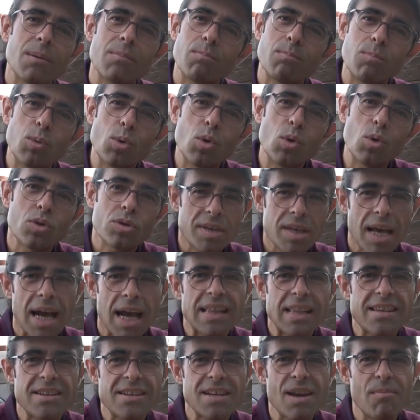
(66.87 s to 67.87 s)
Bu
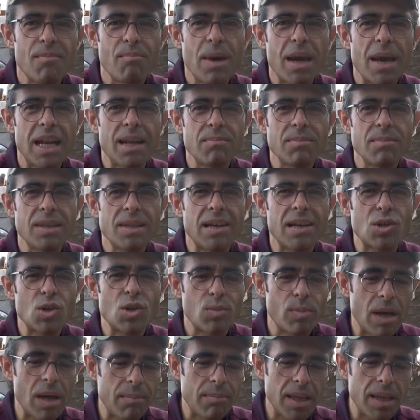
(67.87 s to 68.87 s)
sadece benim
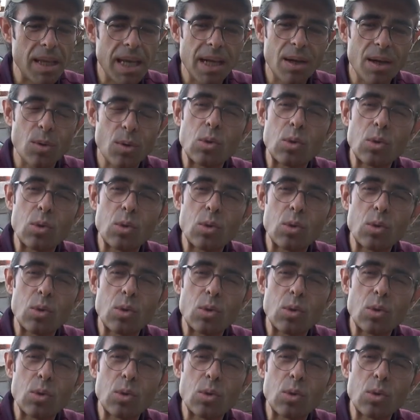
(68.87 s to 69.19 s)
tecrübem değil,